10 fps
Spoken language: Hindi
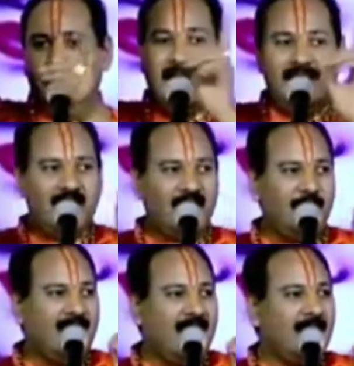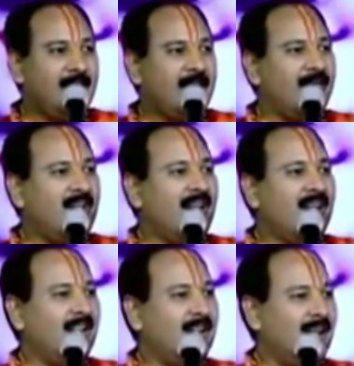बेटी की विदाई में कभी
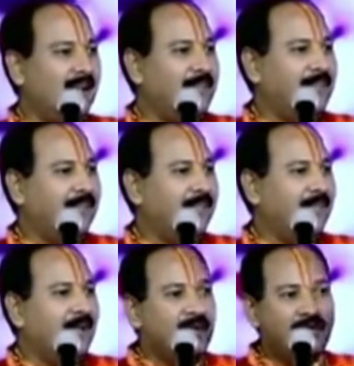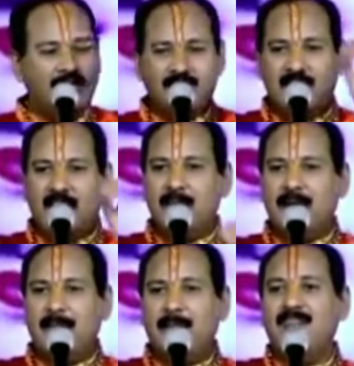नहीं देते तीसरे
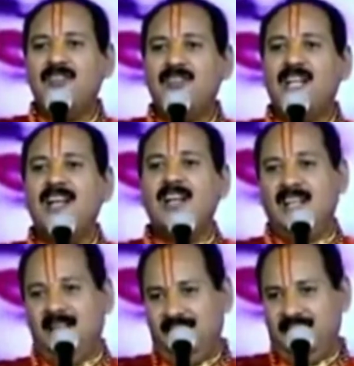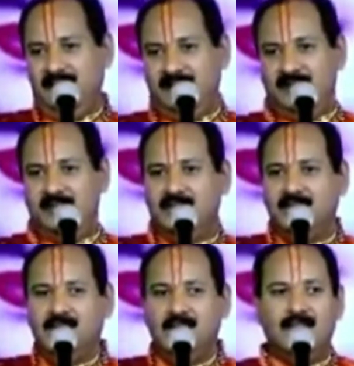नंबर पर चलनी
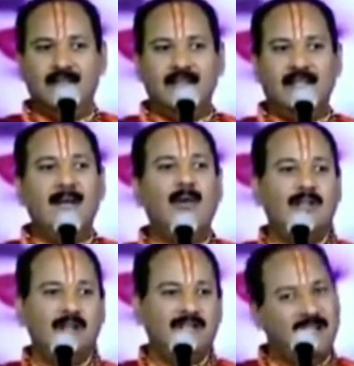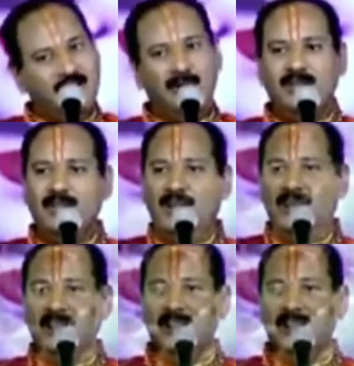क्या बोलते हो चलनी बोलते हो ना